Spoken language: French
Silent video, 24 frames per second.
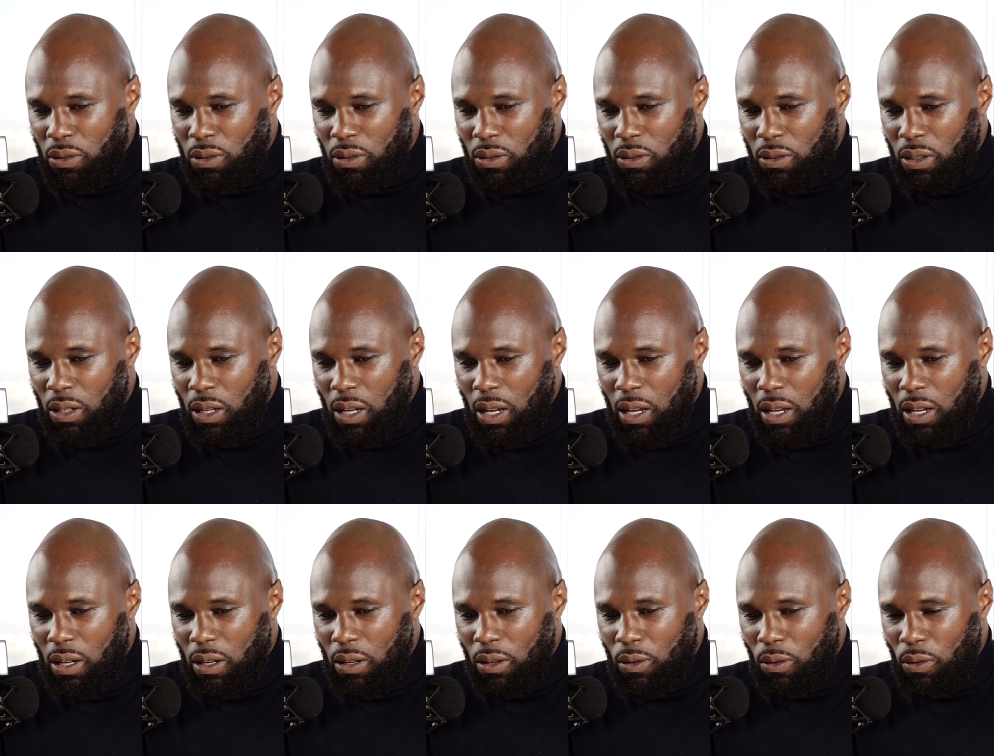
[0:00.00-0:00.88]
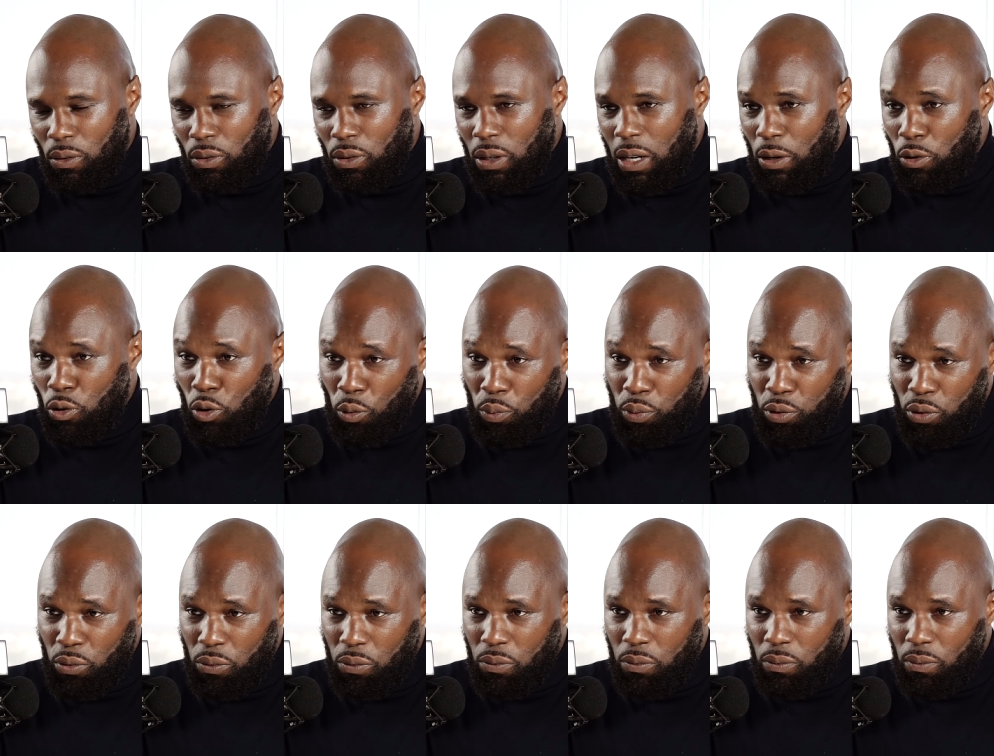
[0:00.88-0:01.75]
euh, contre la
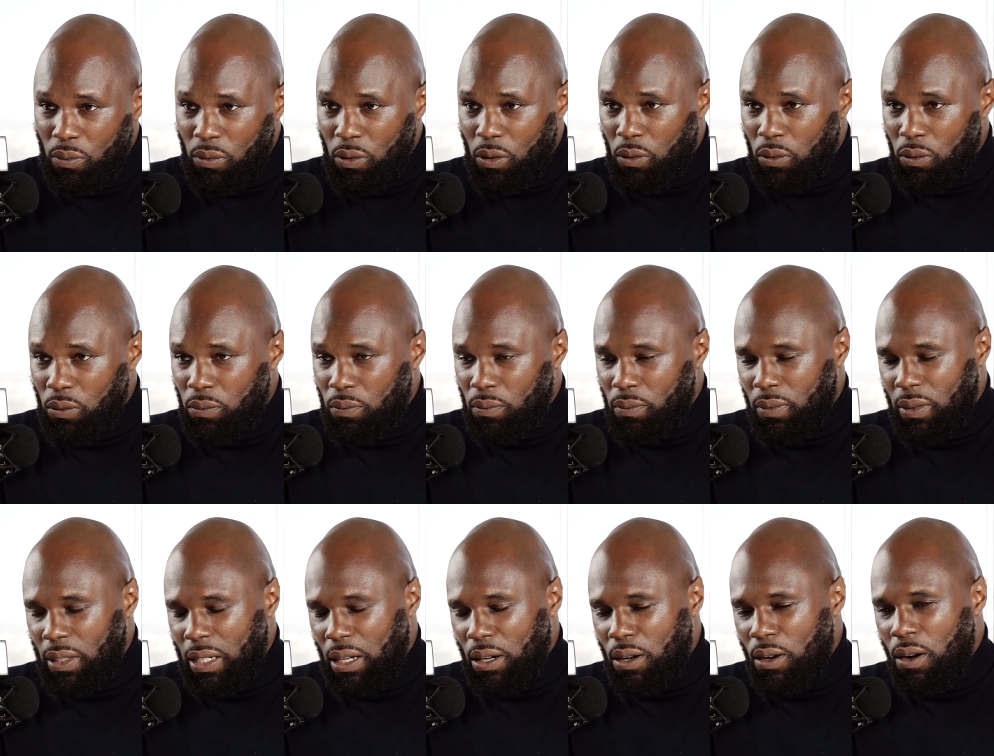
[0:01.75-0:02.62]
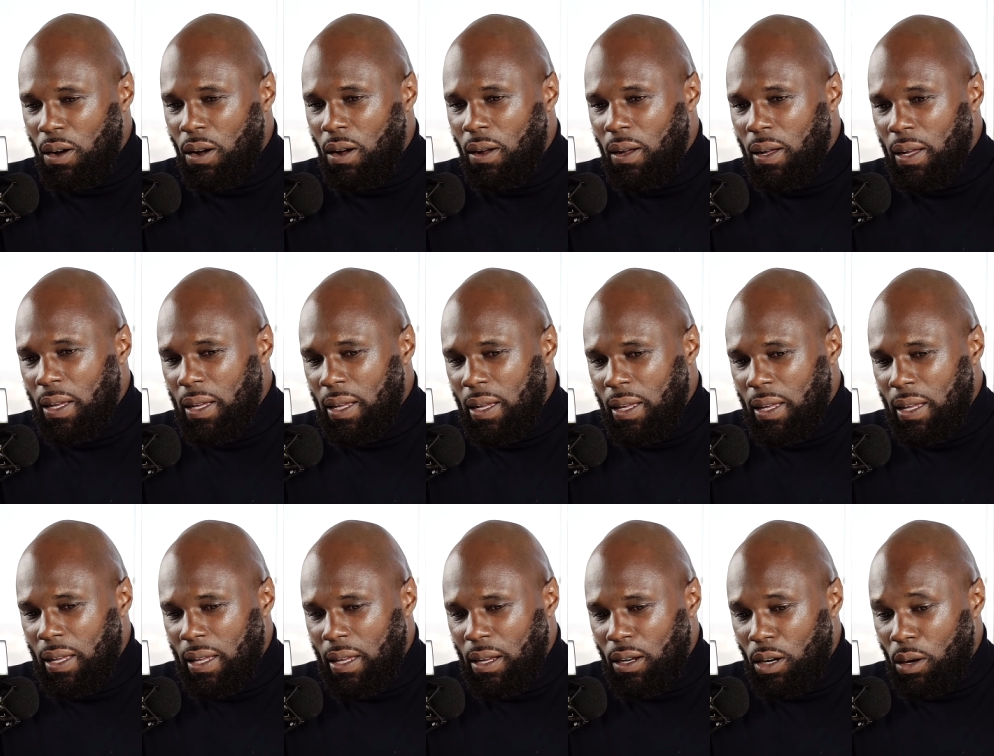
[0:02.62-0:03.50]
corruption, d'accord
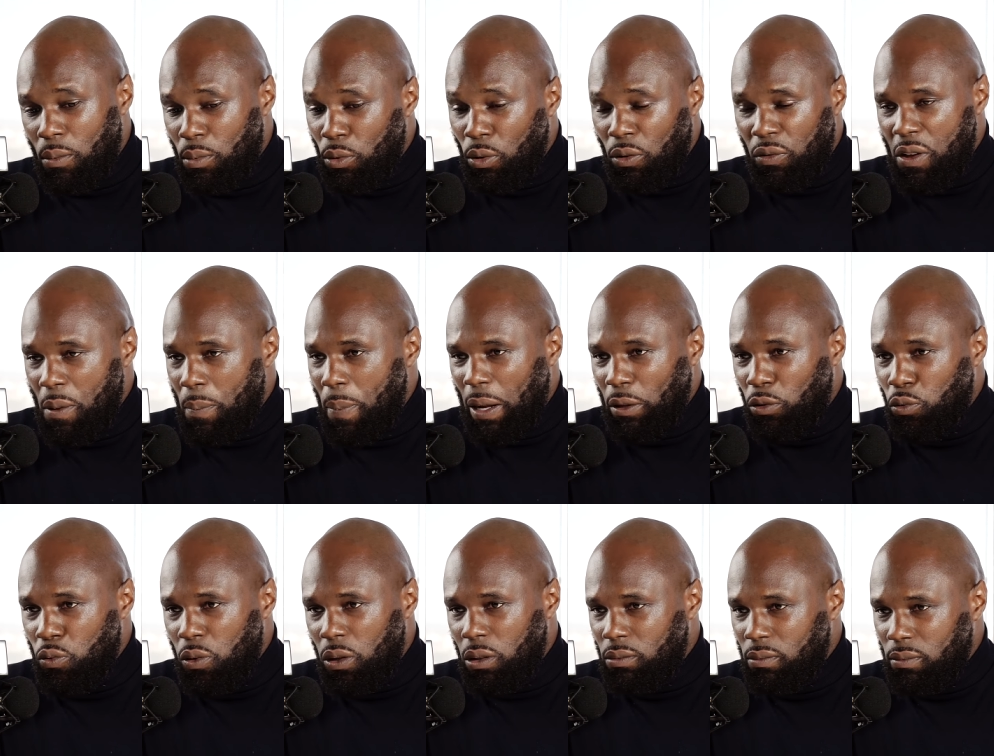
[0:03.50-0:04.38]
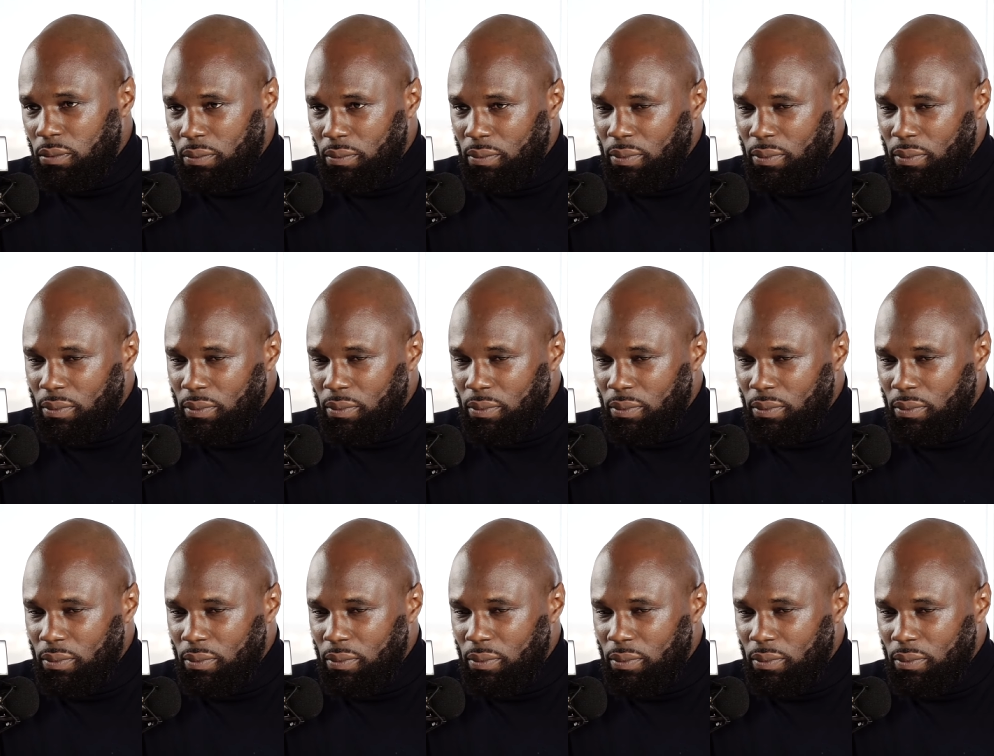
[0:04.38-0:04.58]
Comme on le fait partout, hein